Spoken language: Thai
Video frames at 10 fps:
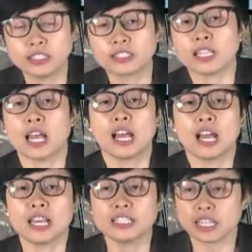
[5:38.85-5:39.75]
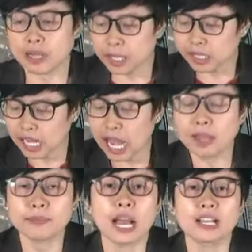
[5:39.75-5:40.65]
อีสานนะคะภาคก
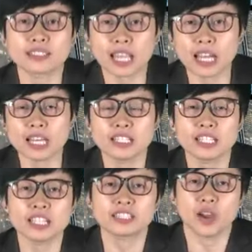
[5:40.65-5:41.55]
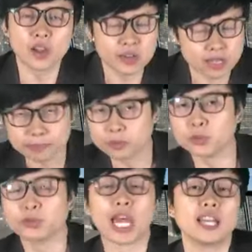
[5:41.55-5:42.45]
ลางภาคใต้นะะต้อนรับ
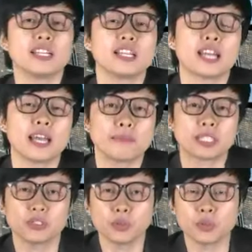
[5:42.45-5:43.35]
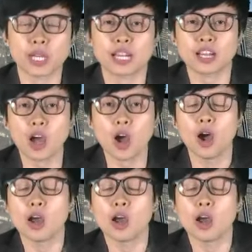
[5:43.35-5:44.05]
ทุก ๆ ท่านเลยนะะมาดูกัน แล้วก็